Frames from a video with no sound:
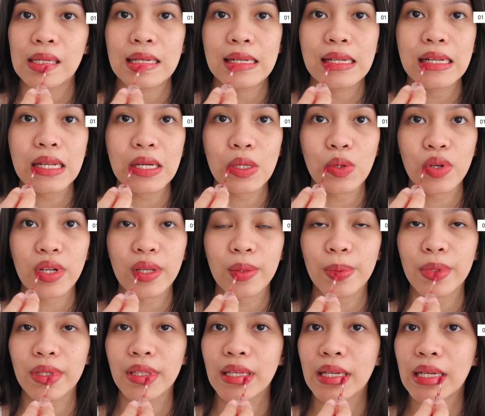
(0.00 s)
dan aku
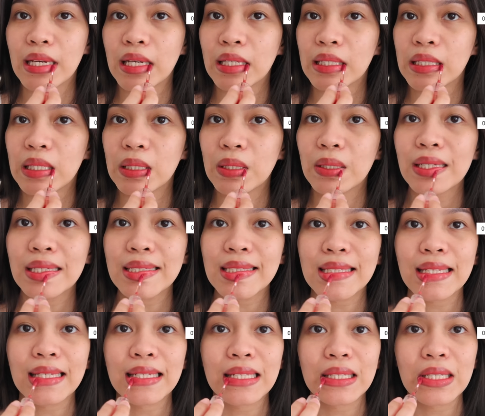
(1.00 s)
repeat ya guys dia tuh
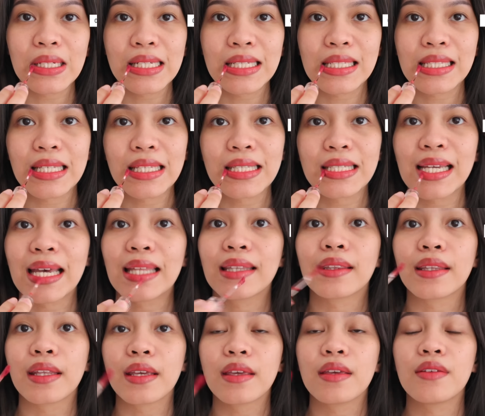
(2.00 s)
ngestainnya tuh ngestain
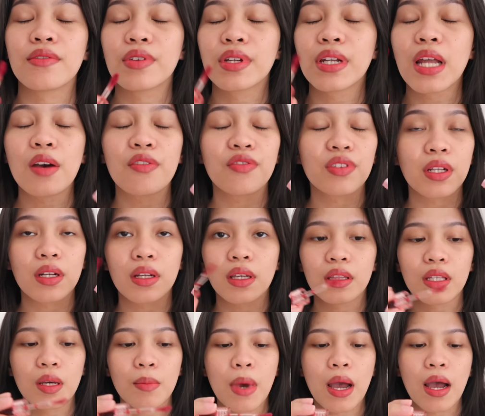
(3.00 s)
cantik even after
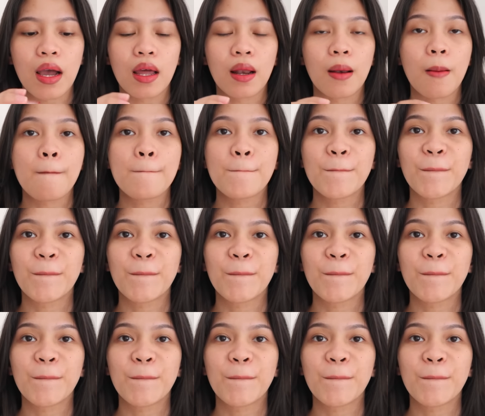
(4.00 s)
kita makan